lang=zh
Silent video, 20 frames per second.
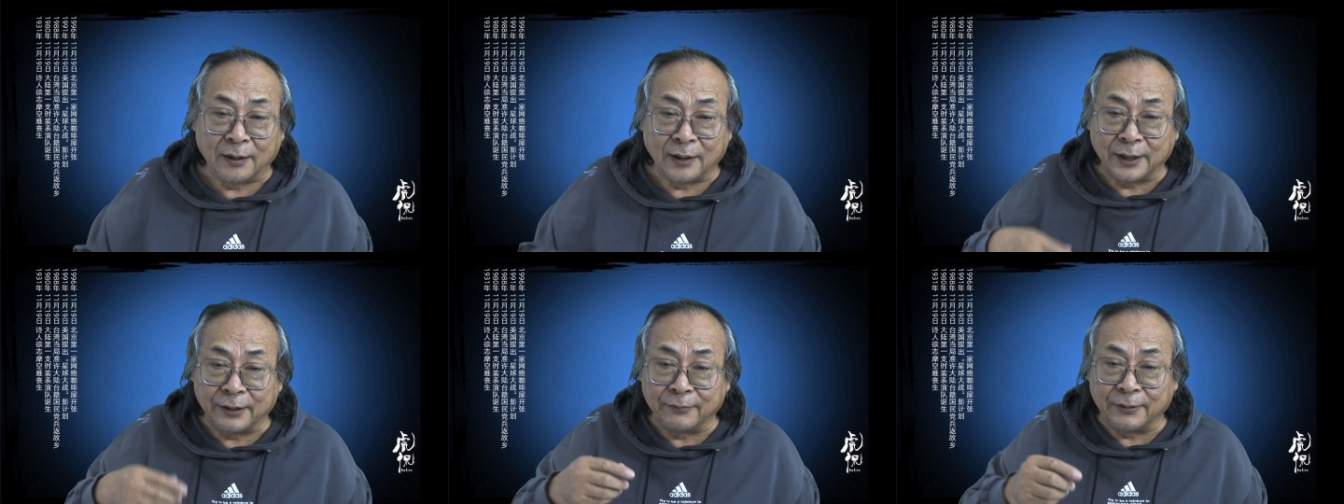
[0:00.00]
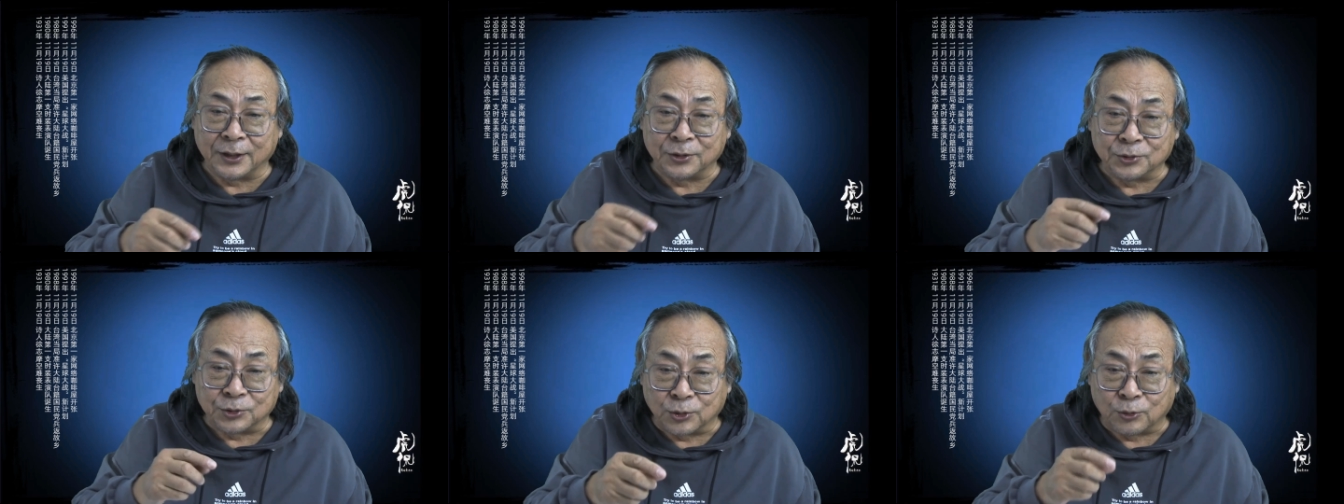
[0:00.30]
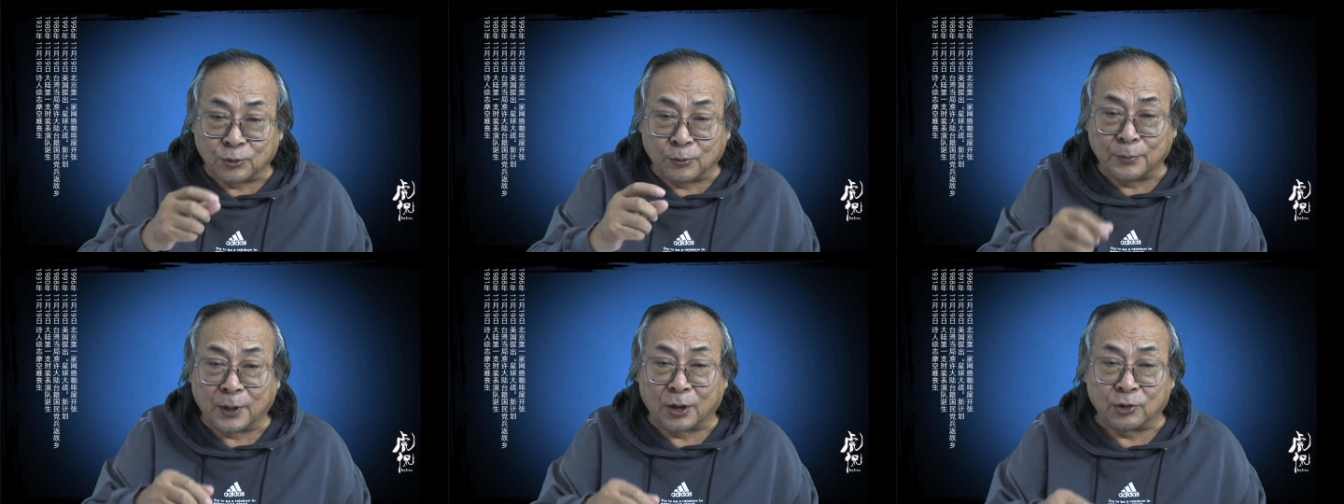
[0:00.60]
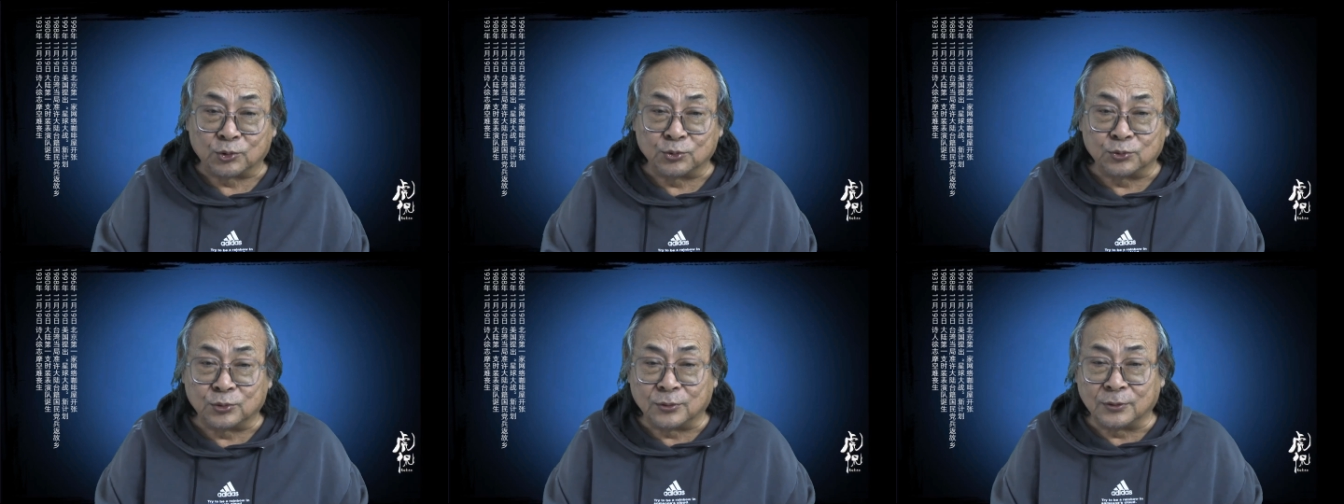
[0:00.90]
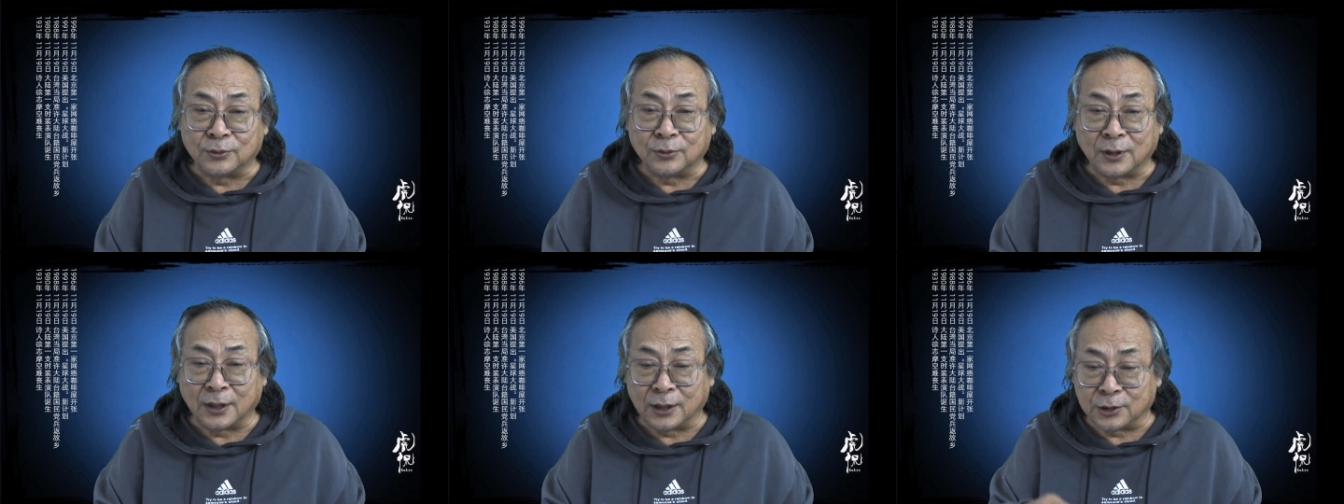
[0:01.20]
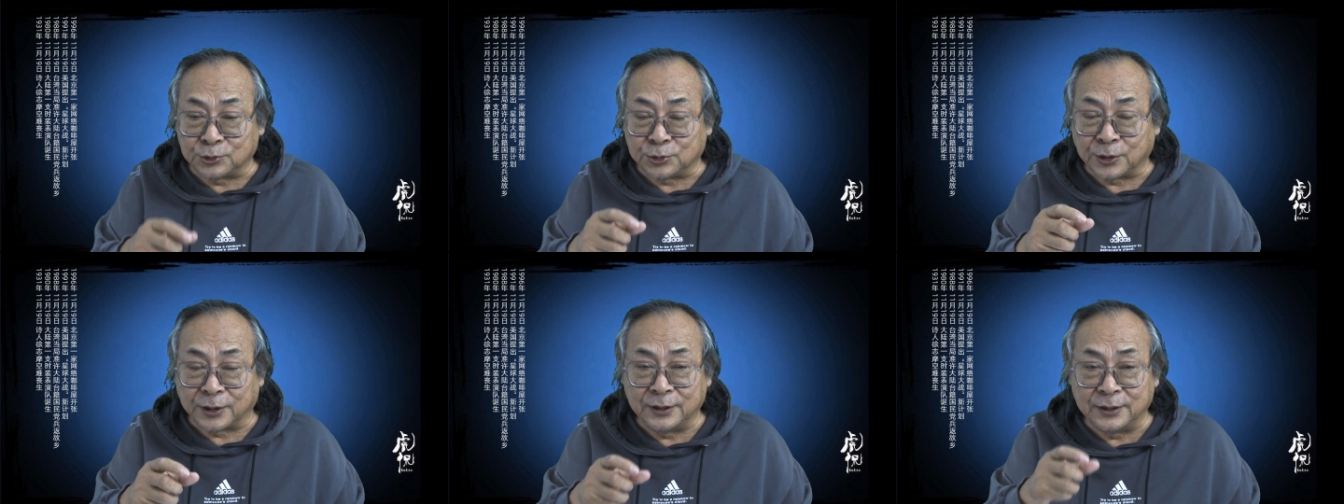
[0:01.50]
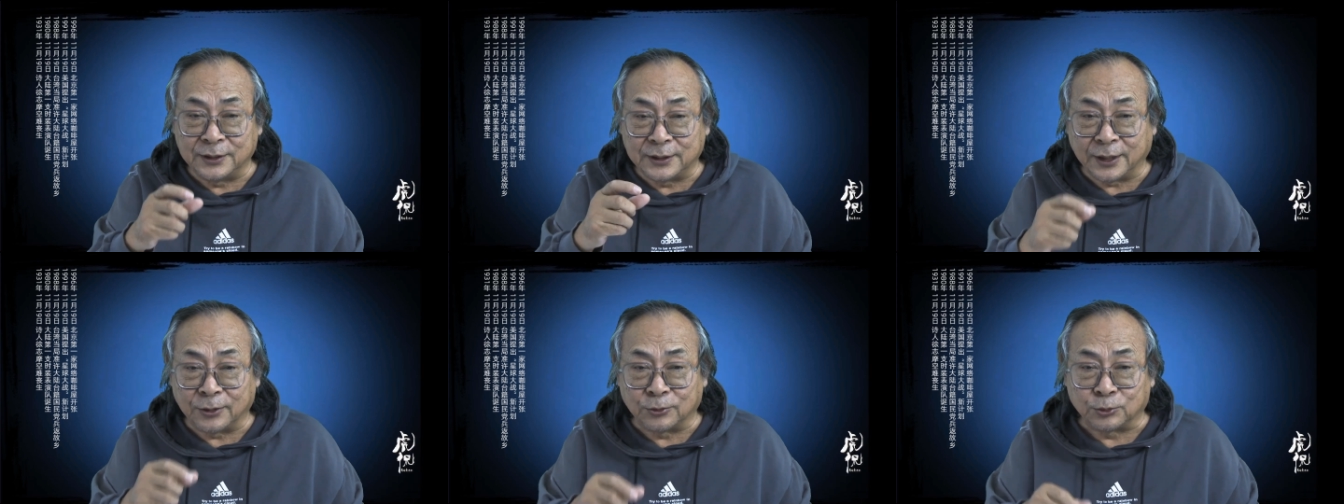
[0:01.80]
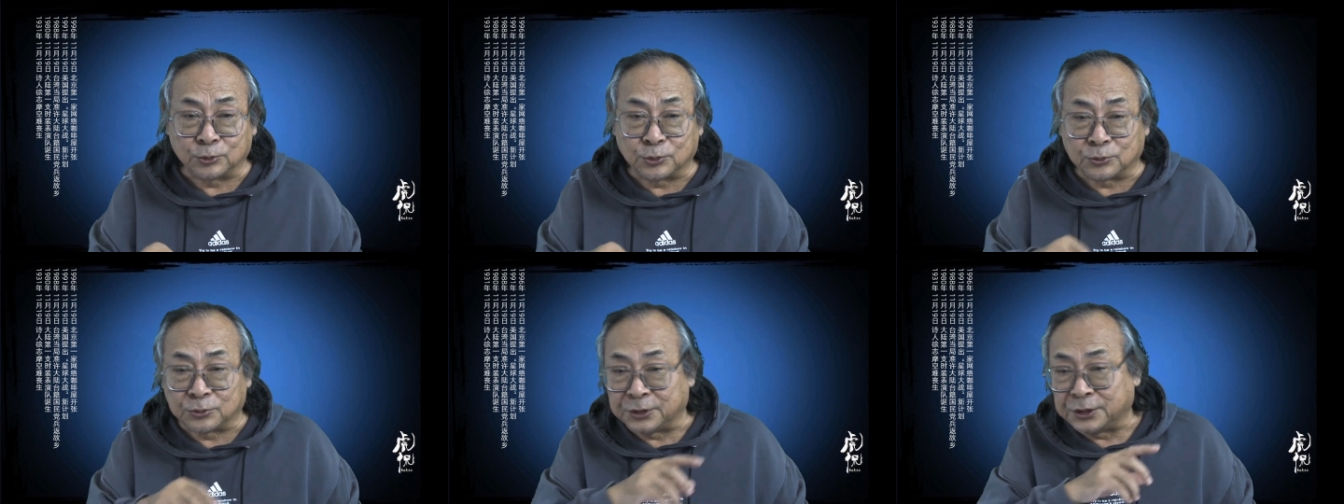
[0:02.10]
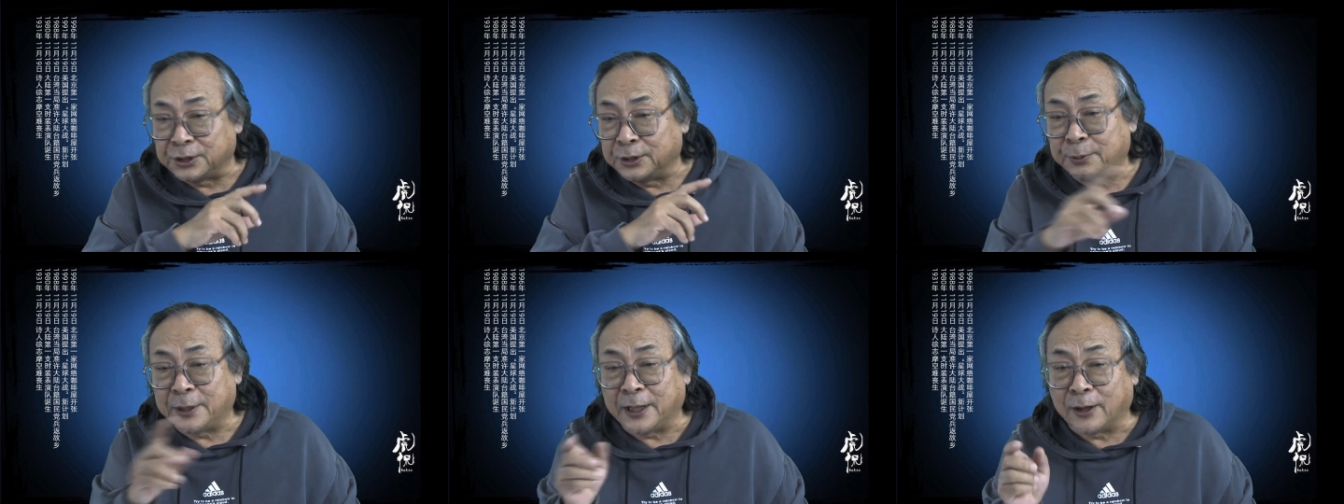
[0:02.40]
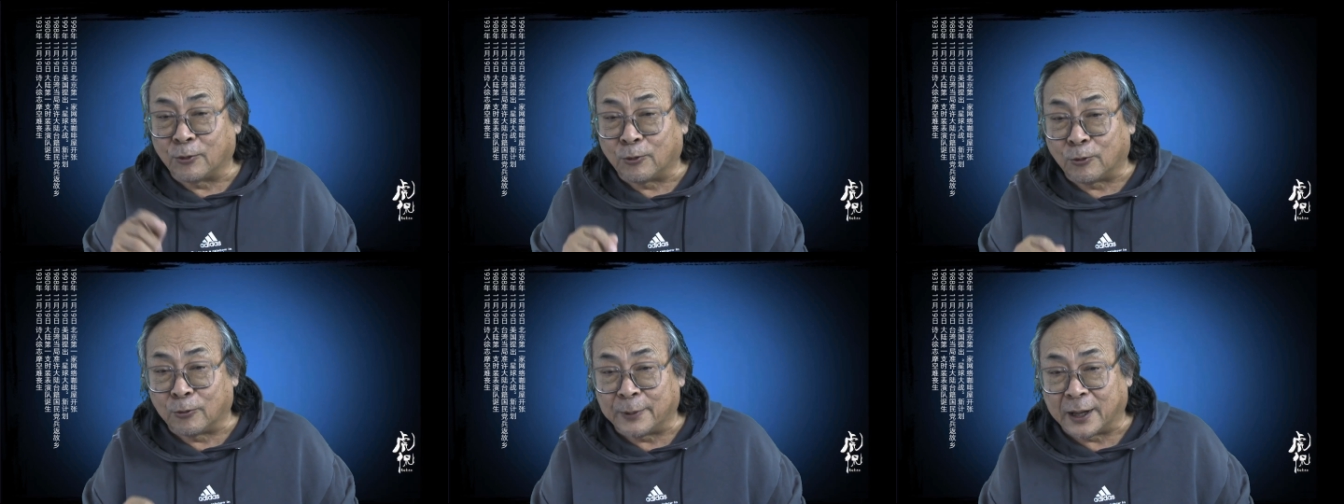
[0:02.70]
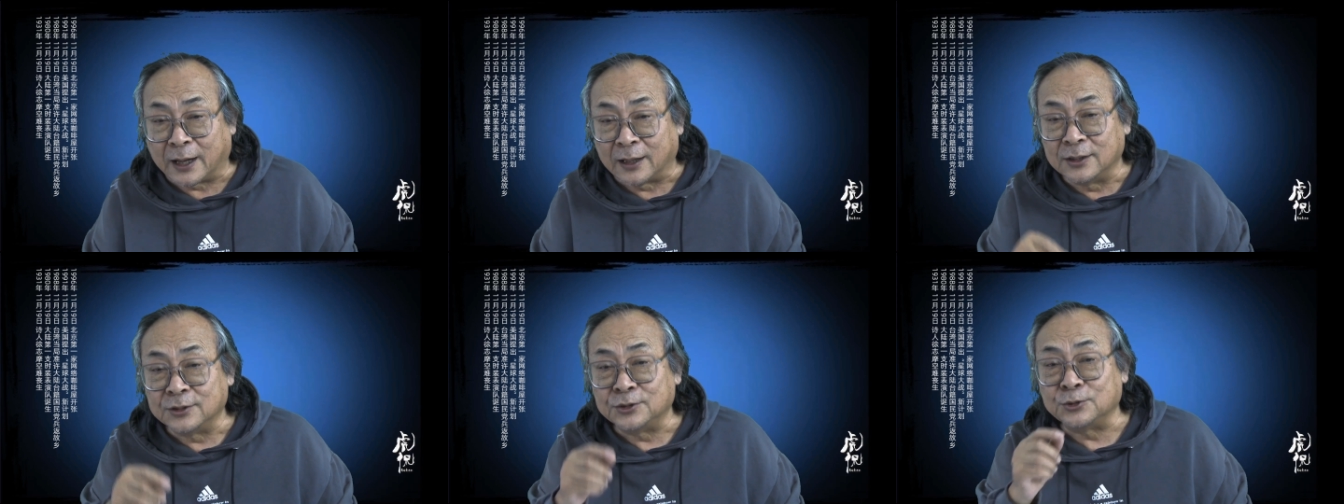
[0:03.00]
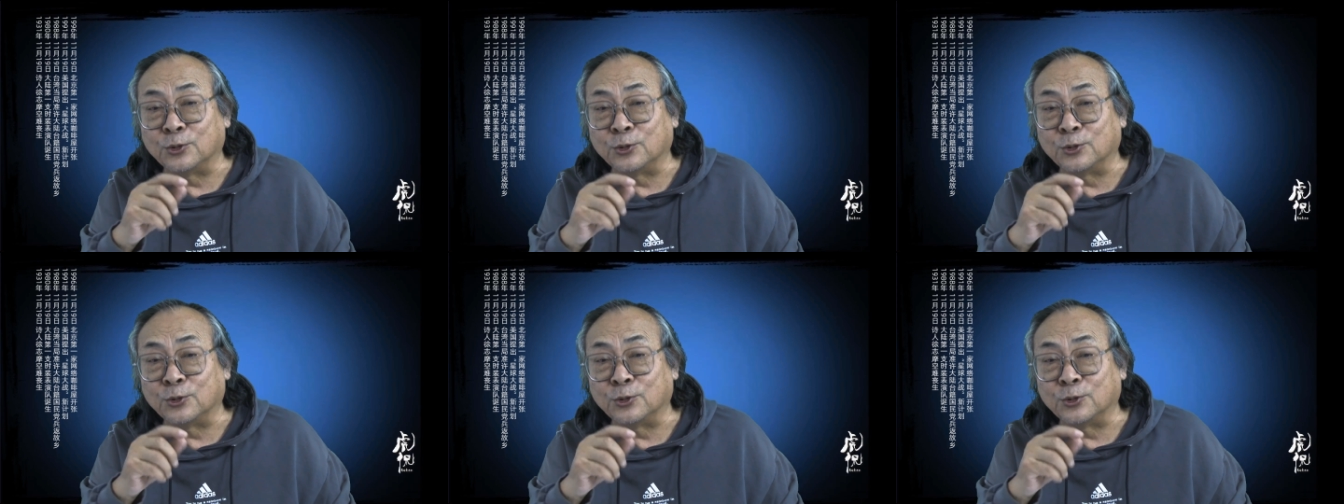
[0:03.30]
另外就是红宝书啊，全是这种东西，一片红吧，